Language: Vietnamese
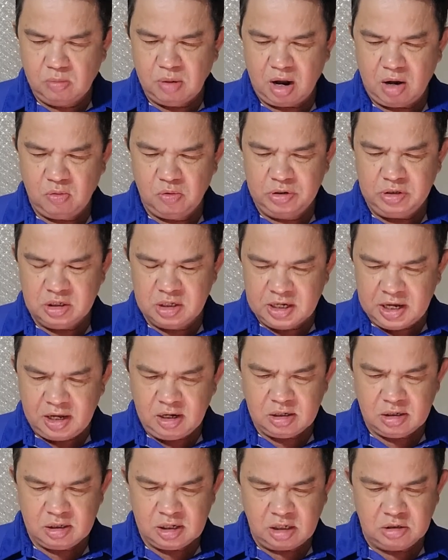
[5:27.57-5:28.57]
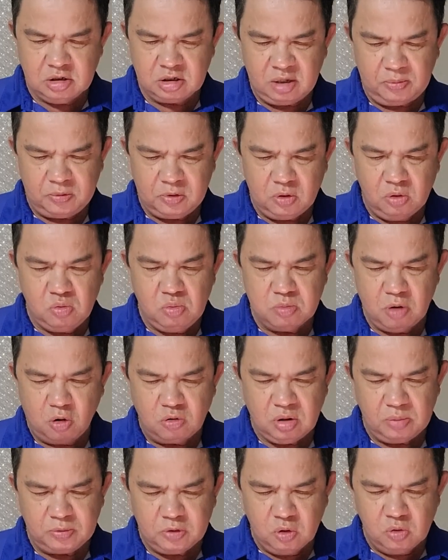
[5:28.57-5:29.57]
còn bà Nguyễn Thị Ngép đã được cấp cứu
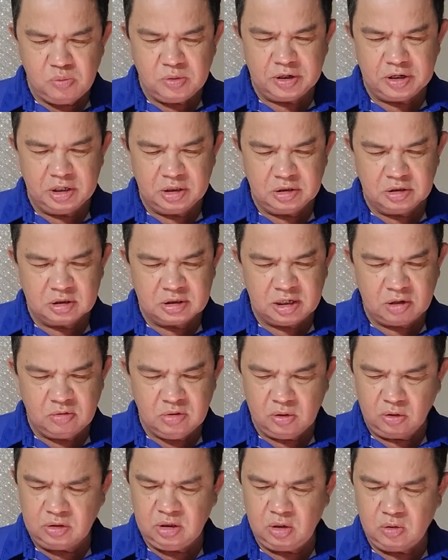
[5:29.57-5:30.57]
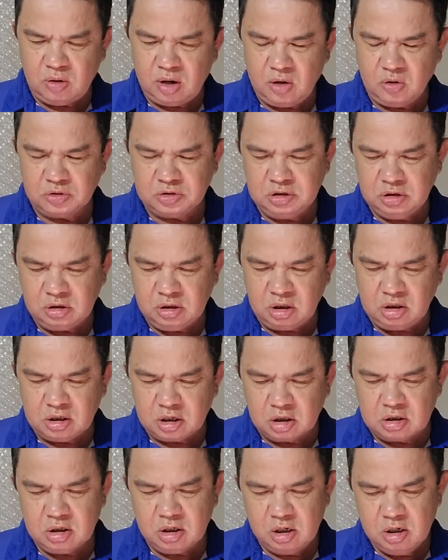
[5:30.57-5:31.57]
mẫu cấp cứu và hiện được theo dõi tại khoa hồi sức
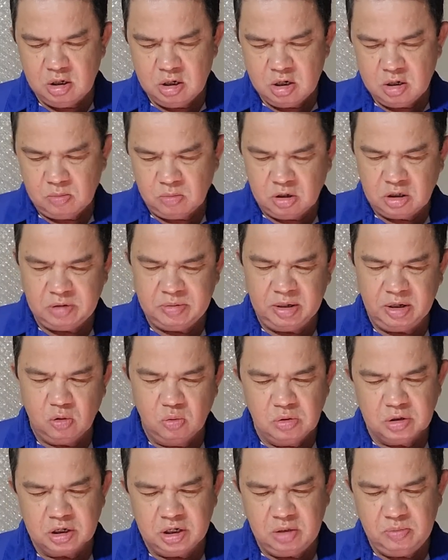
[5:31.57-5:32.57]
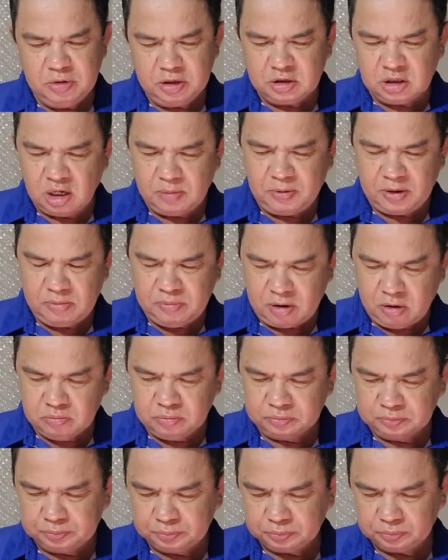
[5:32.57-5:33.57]
tích cực bệnh viện hữu nghị Việt Tiệp Hải
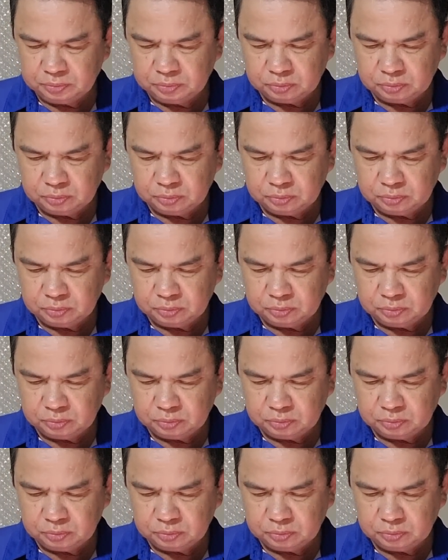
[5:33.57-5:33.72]
Phòng